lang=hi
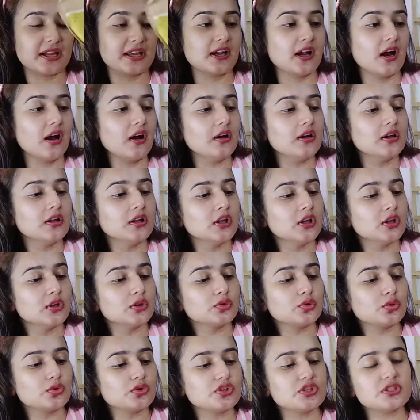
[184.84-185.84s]
बनेगा
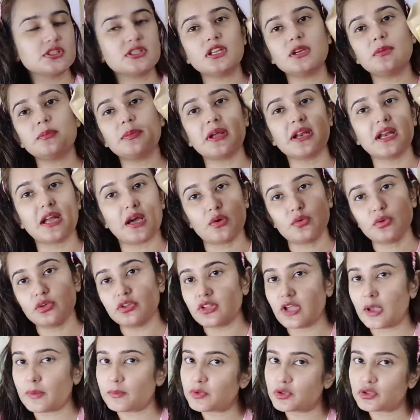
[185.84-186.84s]
तो जिस दिन
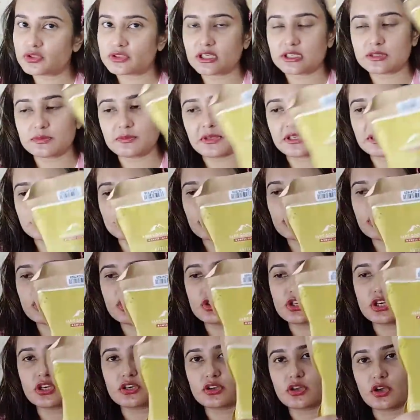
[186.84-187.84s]
बनाऊंगी तो आप लोग के साथ मैं इसको
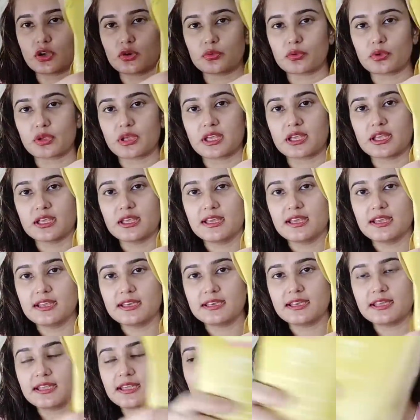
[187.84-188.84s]
शेयर करूंगी
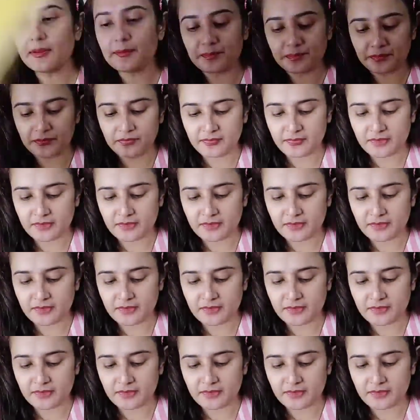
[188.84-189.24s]
ठीक है